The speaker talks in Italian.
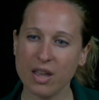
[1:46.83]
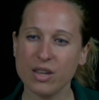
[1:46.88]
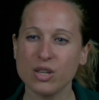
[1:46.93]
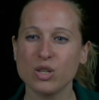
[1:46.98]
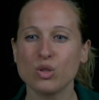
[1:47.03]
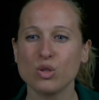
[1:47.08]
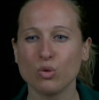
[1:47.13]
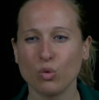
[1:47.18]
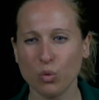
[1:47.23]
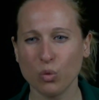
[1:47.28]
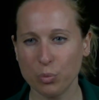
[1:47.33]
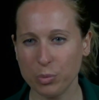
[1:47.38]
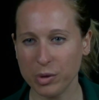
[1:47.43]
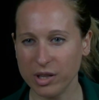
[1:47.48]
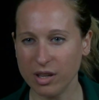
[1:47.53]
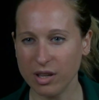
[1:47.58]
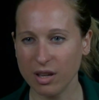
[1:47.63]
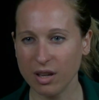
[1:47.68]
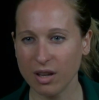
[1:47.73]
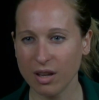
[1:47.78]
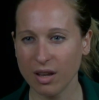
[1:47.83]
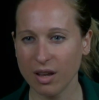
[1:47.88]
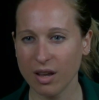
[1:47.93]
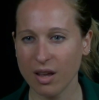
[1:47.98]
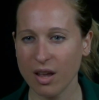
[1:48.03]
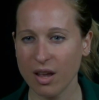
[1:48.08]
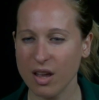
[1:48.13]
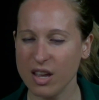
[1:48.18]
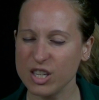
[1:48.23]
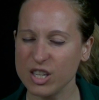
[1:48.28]
E stupidi,
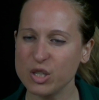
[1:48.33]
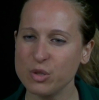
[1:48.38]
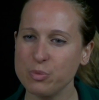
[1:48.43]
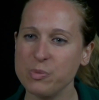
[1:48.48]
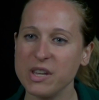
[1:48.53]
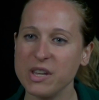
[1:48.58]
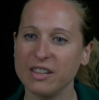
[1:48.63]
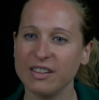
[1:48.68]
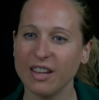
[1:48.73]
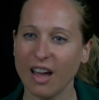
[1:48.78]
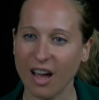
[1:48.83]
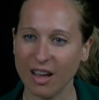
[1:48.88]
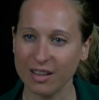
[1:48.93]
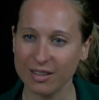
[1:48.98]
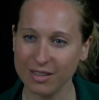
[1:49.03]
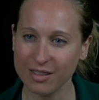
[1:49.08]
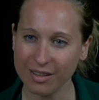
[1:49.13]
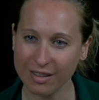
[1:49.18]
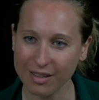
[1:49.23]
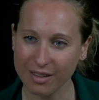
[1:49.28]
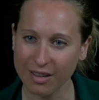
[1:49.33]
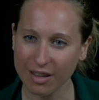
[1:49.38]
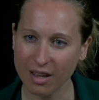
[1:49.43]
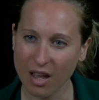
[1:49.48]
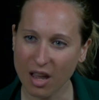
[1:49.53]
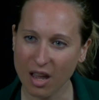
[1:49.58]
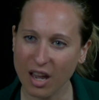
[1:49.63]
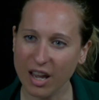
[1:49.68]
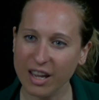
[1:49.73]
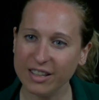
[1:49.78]
e spietati,
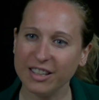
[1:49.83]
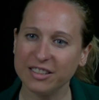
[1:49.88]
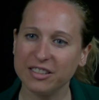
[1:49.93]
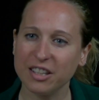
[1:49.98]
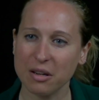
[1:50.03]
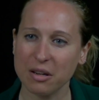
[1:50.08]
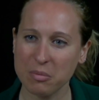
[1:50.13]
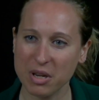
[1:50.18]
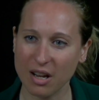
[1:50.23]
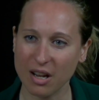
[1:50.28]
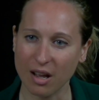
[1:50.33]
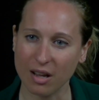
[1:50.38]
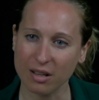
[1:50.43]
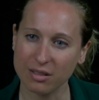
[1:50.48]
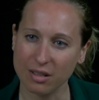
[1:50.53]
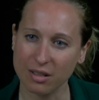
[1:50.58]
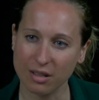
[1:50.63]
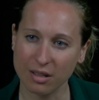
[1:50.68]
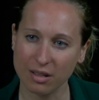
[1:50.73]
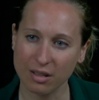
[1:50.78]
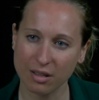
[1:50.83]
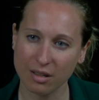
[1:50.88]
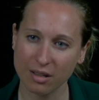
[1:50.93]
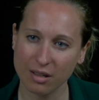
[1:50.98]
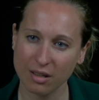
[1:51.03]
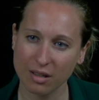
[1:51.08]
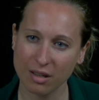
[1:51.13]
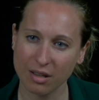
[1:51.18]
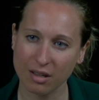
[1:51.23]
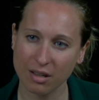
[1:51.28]
e determinati.
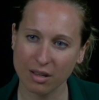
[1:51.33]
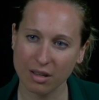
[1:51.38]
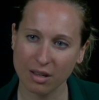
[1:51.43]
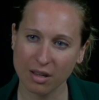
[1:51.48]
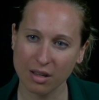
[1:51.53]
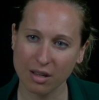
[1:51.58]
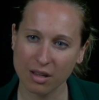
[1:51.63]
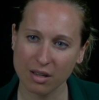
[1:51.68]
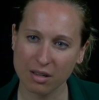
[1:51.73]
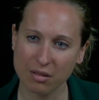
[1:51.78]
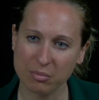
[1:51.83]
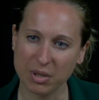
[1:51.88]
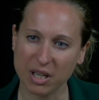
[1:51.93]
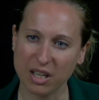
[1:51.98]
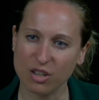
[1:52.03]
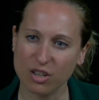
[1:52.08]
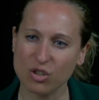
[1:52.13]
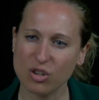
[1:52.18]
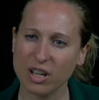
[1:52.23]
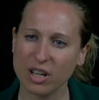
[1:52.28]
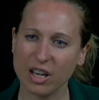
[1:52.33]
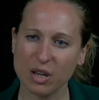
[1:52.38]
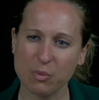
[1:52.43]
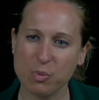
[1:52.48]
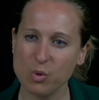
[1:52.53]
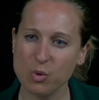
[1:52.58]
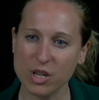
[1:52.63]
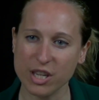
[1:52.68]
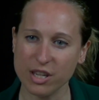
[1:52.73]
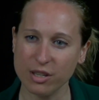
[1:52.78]
Perché giocare
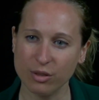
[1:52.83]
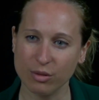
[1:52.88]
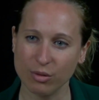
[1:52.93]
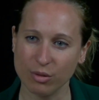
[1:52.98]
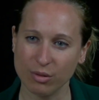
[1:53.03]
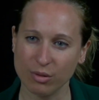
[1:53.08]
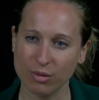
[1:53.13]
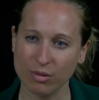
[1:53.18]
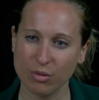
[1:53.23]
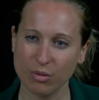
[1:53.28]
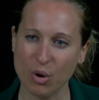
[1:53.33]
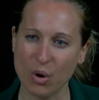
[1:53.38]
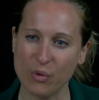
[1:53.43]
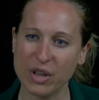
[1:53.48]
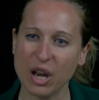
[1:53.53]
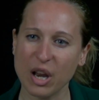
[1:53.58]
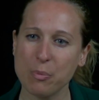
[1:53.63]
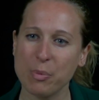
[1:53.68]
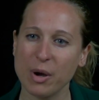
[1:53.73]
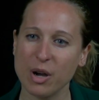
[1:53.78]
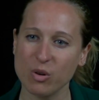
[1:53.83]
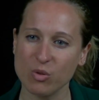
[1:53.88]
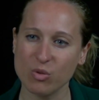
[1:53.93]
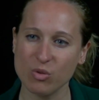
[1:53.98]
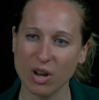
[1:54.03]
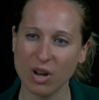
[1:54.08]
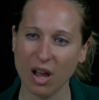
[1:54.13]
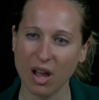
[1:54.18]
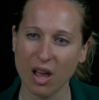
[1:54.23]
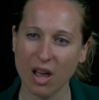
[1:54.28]
pulito o avere
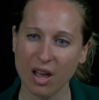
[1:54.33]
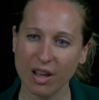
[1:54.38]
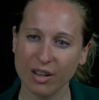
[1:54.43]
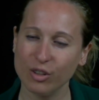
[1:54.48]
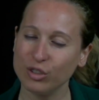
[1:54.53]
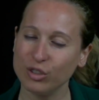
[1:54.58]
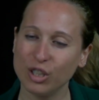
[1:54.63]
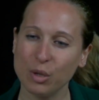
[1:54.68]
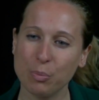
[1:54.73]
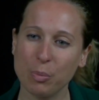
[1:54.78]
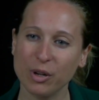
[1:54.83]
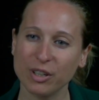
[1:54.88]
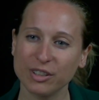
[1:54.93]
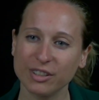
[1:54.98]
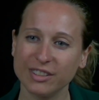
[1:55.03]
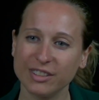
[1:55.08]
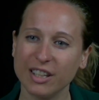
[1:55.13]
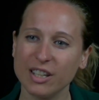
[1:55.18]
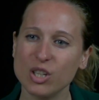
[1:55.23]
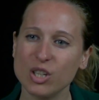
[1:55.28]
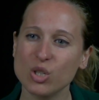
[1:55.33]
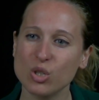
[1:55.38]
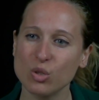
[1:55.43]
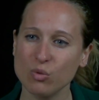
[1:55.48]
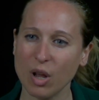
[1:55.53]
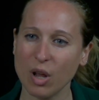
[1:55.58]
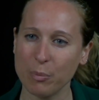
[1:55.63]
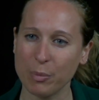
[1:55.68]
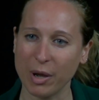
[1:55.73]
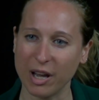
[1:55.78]
paura non ti porta da
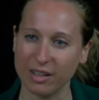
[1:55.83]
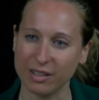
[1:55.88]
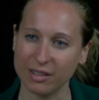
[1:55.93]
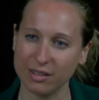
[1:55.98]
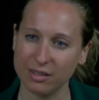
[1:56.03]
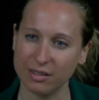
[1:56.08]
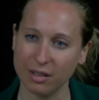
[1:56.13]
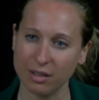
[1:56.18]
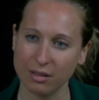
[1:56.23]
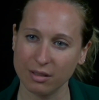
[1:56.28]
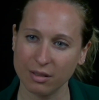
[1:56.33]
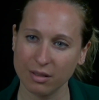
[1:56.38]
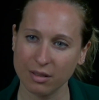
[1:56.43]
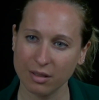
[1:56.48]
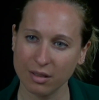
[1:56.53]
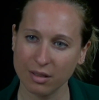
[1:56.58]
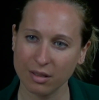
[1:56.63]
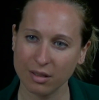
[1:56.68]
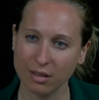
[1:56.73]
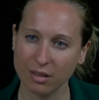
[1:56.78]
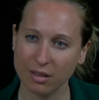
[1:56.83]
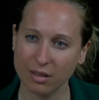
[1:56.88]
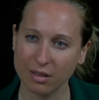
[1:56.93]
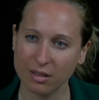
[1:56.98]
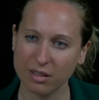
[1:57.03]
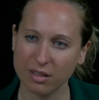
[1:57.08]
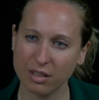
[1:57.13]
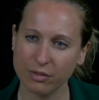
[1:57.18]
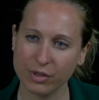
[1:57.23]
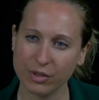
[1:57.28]
nessuna parte.
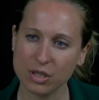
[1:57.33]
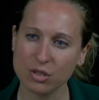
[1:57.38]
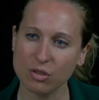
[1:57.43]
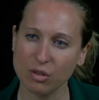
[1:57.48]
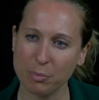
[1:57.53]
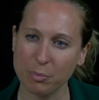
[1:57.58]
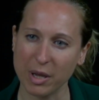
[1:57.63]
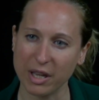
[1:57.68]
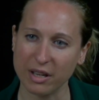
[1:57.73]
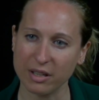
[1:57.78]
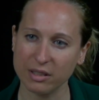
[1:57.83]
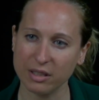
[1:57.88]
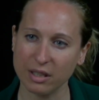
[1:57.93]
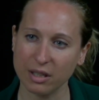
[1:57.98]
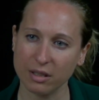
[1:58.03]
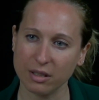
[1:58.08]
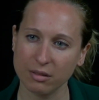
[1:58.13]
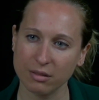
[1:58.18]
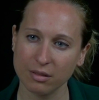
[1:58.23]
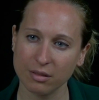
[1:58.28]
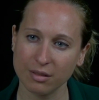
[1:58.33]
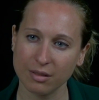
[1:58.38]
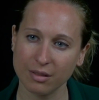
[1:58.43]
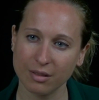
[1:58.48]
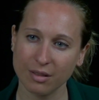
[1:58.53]
Ti fa solo perdere.